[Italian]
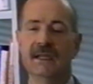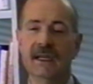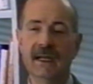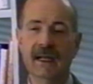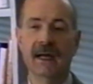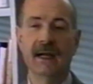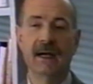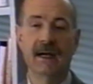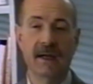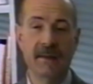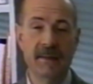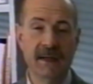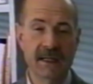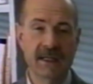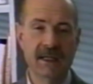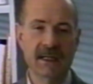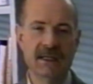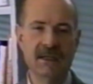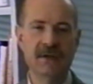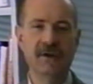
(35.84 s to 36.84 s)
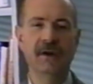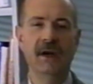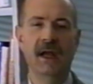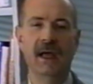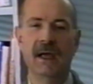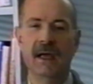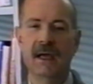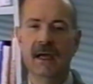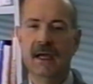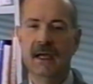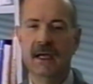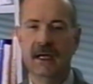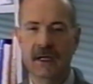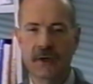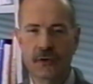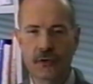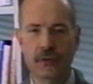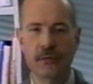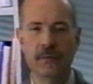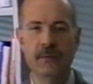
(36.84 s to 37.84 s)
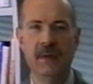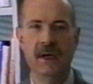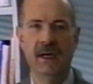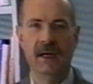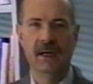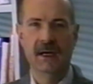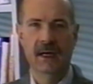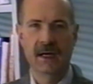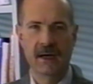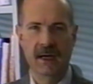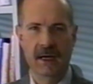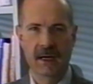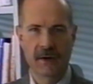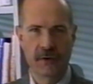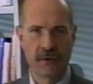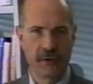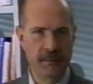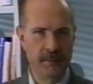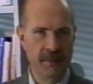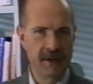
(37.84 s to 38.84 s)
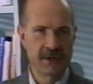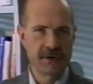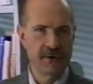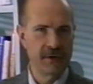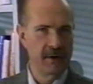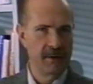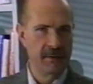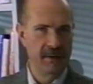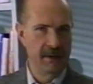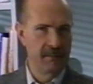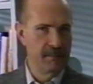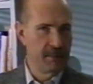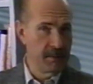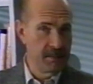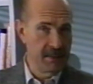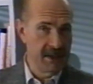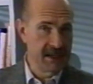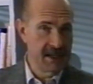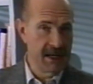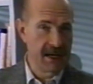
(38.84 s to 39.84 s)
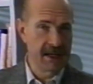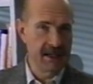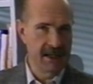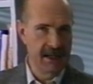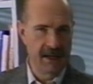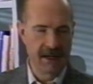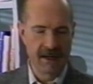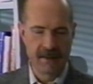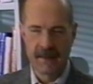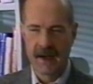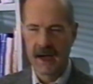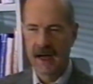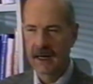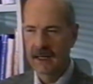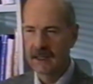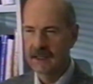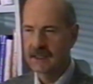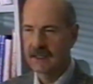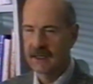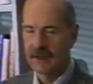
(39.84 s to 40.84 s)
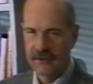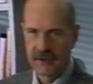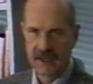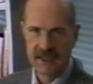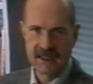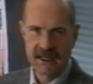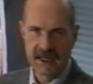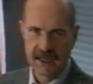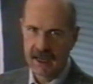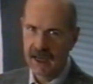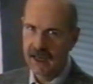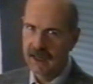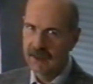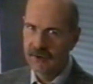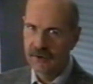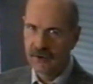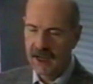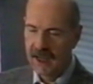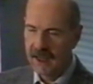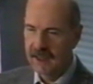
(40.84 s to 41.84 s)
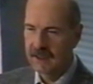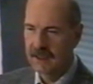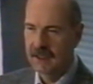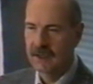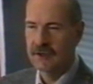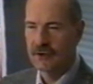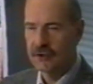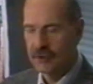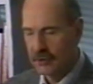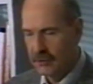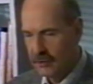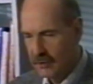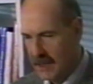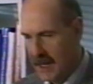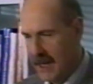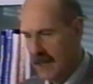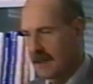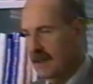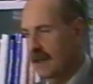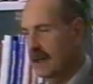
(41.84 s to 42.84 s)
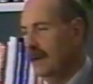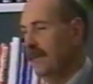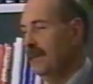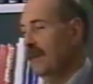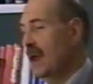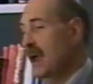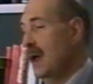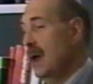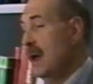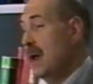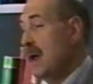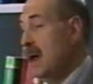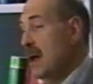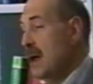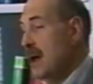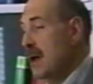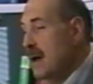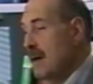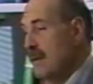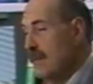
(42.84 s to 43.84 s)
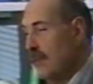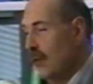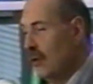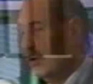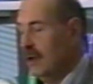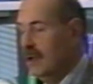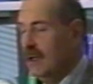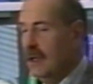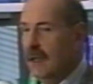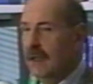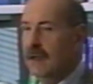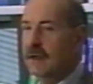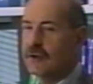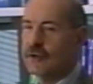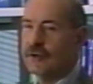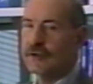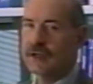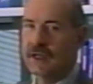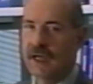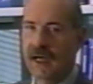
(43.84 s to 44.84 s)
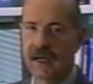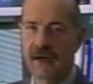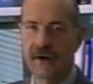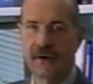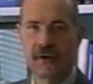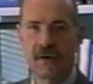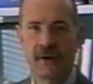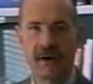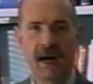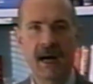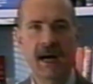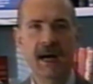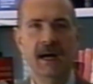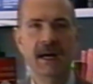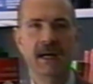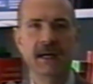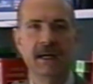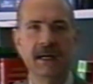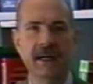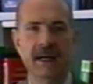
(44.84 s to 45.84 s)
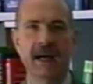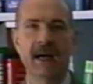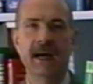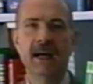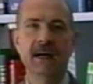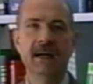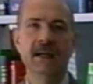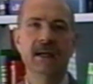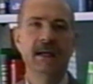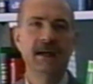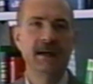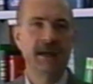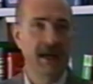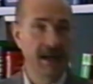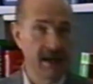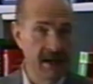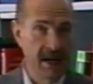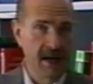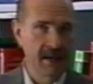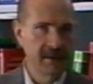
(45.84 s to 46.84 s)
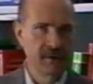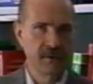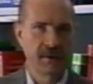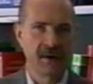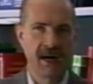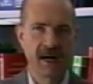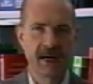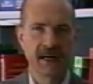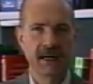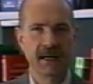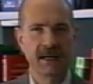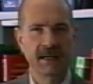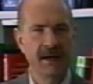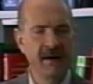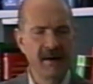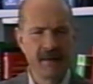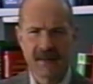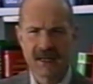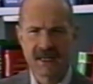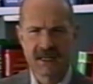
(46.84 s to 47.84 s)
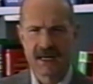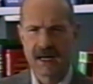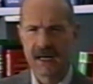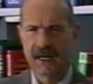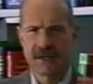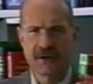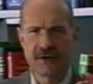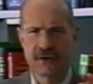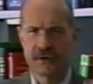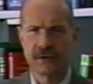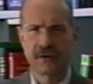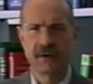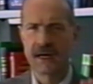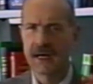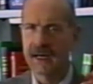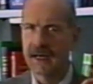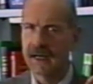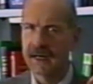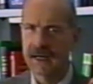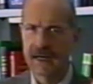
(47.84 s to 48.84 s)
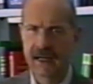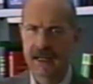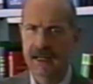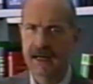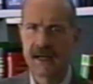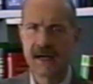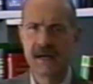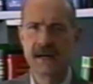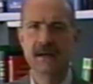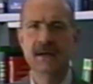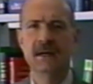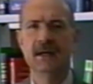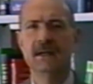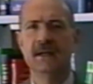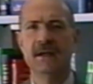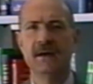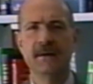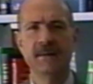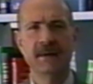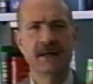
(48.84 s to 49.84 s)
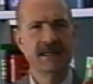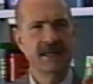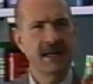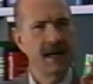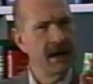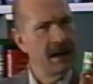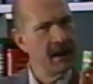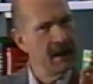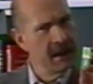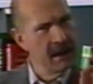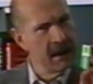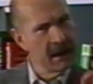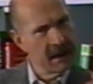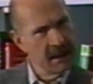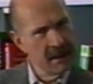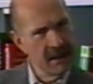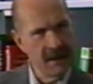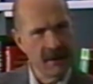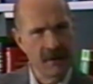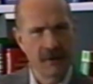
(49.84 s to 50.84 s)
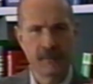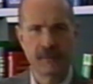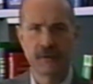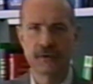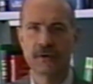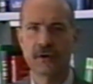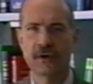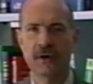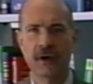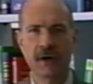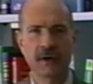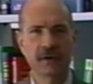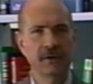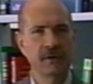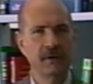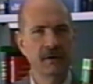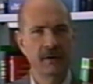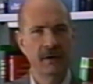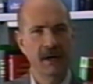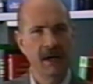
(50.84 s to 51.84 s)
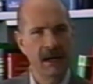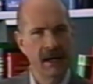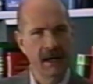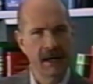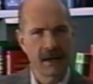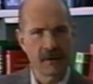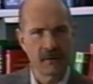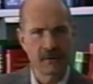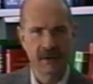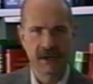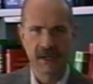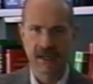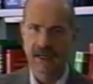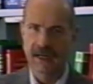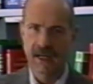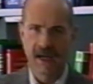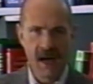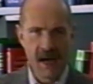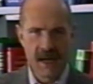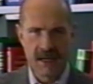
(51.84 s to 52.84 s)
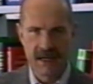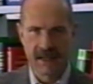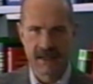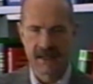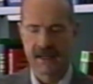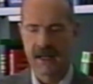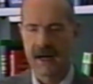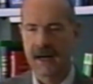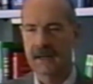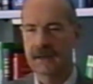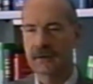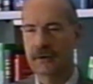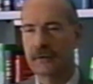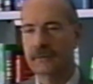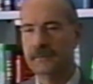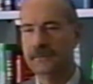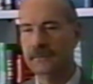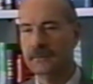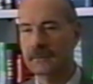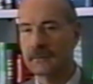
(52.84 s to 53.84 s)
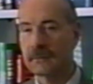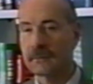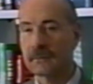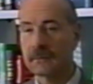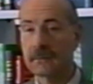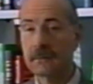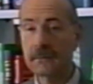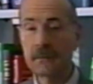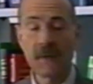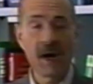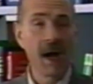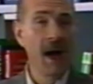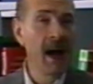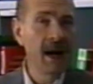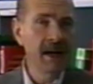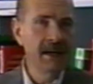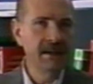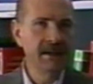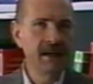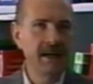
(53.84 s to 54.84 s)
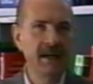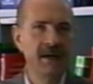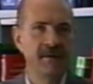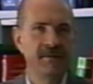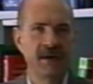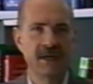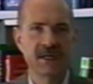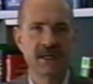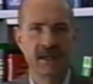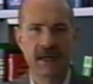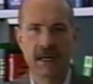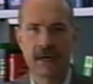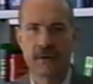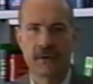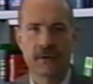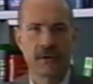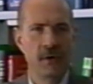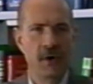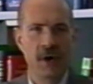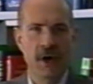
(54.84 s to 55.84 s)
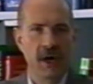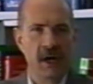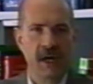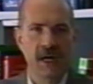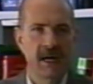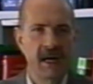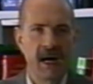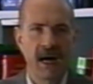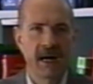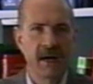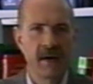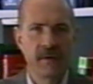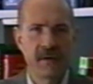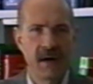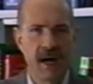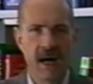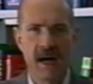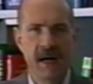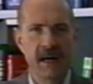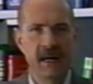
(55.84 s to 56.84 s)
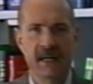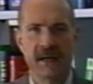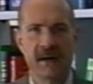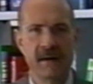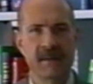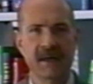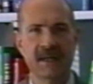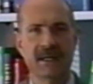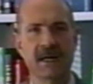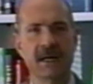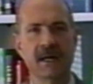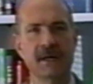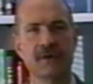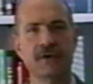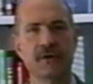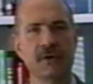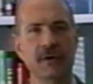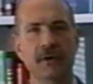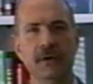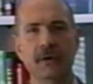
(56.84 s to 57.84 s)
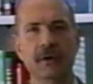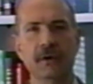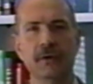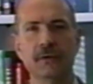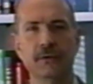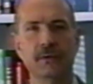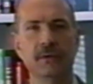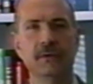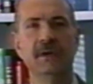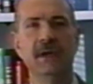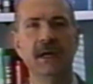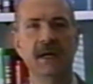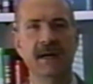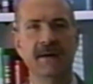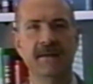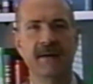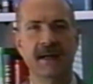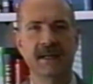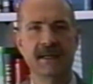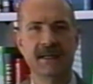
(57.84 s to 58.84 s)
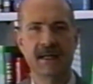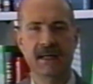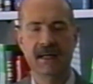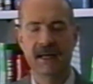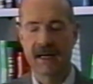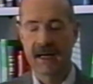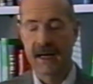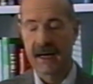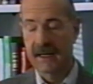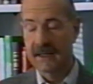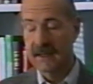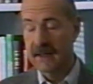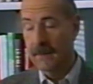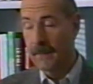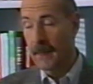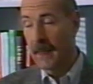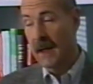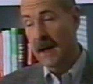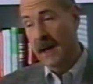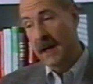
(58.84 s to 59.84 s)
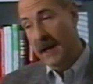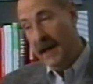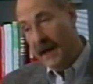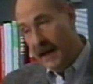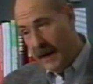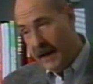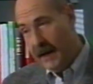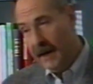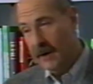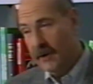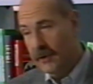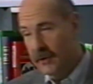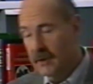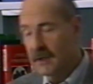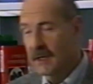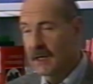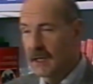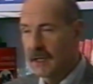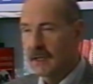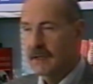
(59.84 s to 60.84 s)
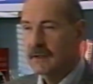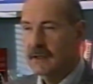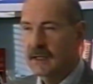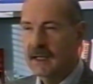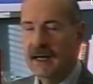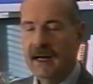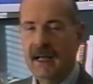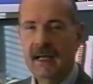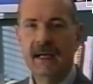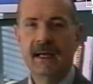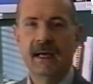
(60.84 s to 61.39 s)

Circa l'alimentazione, i dubbi che colpiscono i proprietari di animali, siano essi cani o gatti, sono tanti. Molti sostengono, ah, il cane e il gatto anche, deve mangiare solo la carnina, deve mangiare il risino molto cotto e le carotine e nient'altro. Altri invece dicono, il cane è un cane, deve mangiare solo tutti gli avanzi di casa. Ecco, Direi